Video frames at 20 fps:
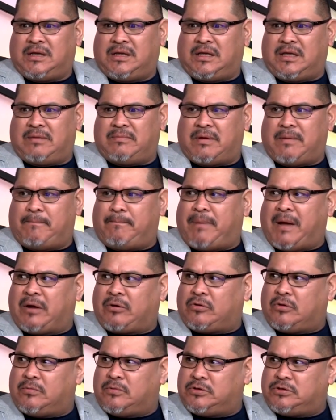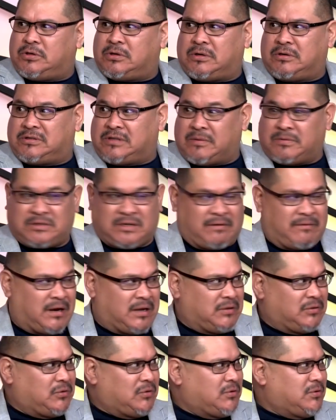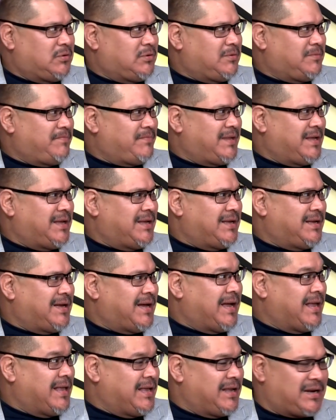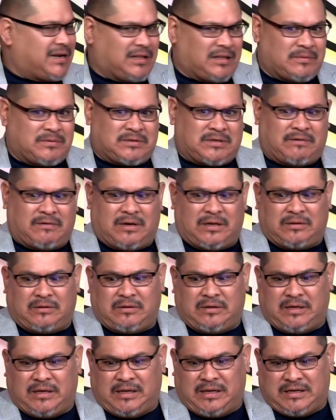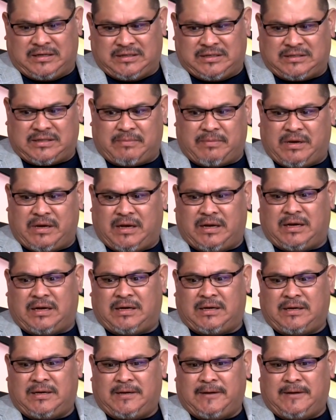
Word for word: y me impactó mucho cuando estamos hablando, eh, ayer que estamos hablando y esta mañana,